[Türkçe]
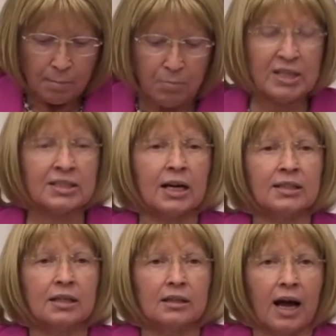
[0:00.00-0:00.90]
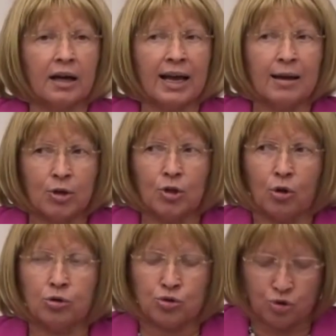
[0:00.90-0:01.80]
Biz kadınlar emin
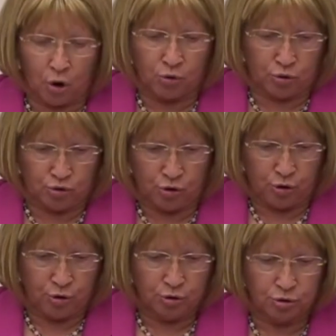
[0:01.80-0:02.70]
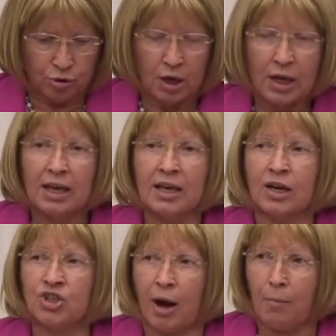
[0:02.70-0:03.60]
olun çok güçlüyüz.
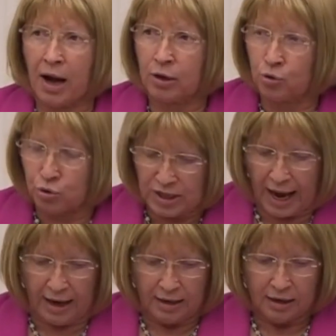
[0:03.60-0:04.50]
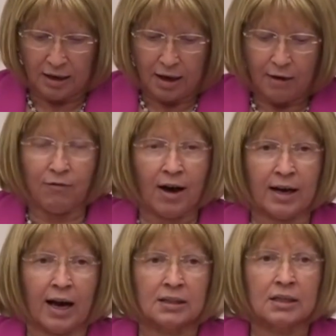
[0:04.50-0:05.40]
Yaşamak güzel.
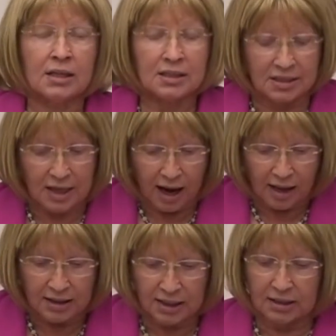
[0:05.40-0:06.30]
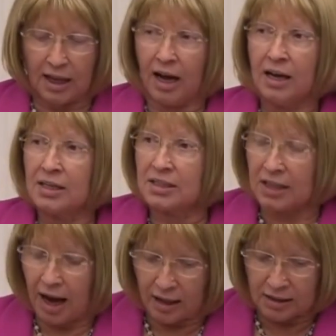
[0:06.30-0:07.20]
Fakat sağlıkla,
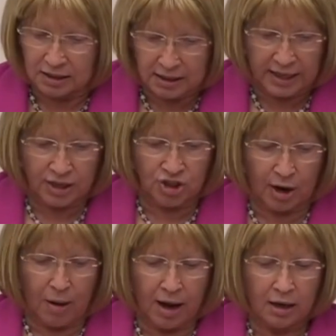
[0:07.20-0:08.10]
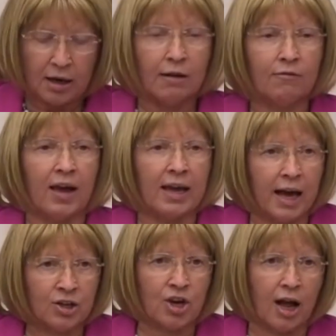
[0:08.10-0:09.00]
sağlıklı yaşamak ve
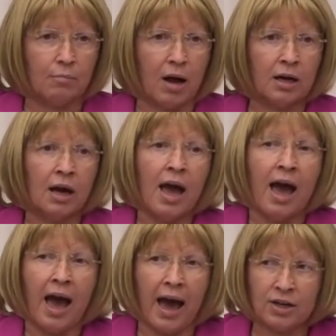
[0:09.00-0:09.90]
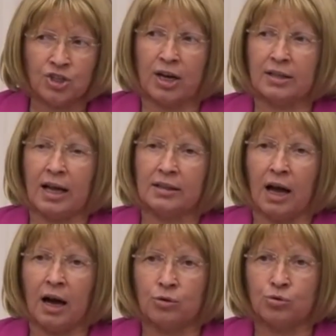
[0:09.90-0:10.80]
yaş almak her şeyden
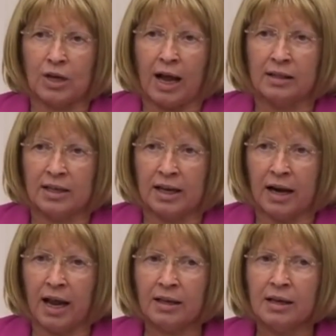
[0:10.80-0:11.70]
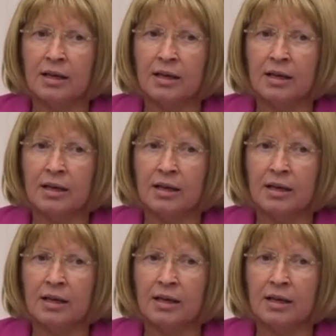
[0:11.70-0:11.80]
daha güzel diyerek